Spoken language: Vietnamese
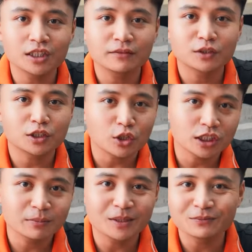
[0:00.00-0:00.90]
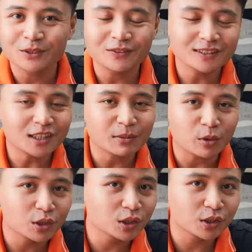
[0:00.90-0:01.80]
thì vừa rồi thì mình vừa phân tích cho
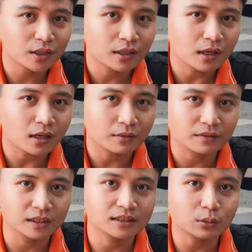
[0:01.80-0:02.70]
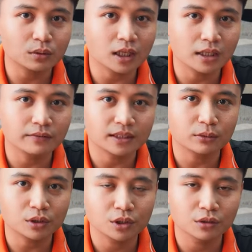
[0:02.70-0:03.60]
mọi người à, việc treo ti và
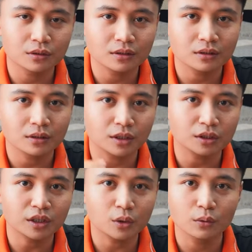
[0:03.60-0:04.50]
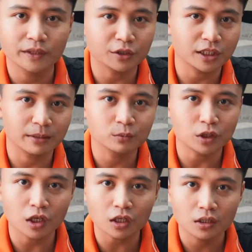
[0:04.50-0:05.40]
treo tường, những cái ưu và nhược điểm của
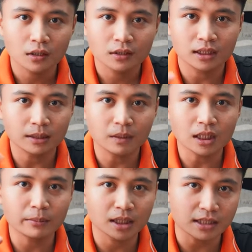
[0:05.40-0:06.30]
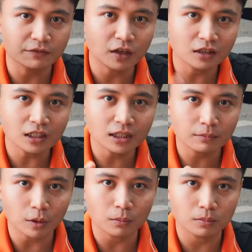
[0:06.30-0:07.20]
nó. Thì tiếp đến thì mình sẽ phân tích tiếp
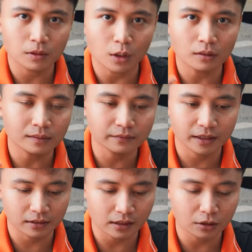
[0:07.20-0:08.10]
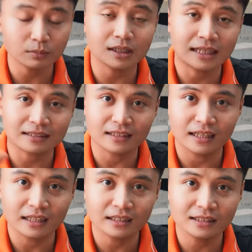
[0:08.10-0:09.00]
tục đối với việc à, chúng ta đặt
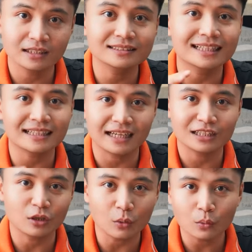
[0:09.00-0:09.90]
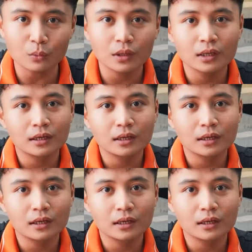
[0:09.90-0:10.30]
để trên các kệ tủ,